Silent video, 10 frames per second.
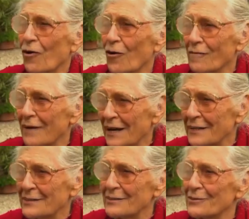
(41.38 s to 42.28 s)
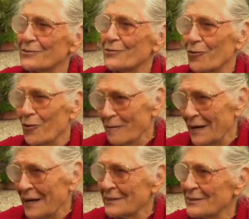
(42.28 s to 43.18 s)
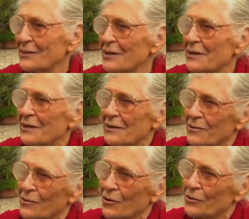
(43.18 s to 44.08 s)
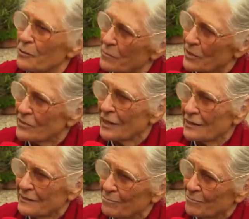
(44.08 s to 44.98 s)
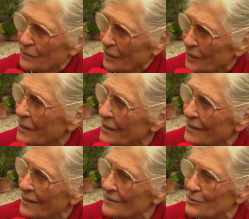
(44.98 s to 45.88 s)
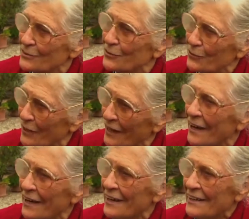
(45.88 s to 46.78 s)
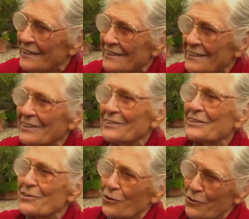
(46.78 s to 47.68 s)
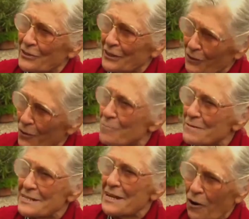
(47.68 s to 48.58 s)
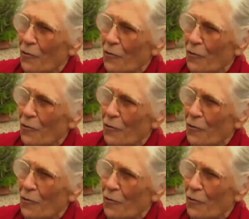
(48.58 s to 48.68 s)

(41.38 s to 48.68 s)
Arbeiten und arbeiten und ein bisschen trinken dazu und das hält da ein bisschen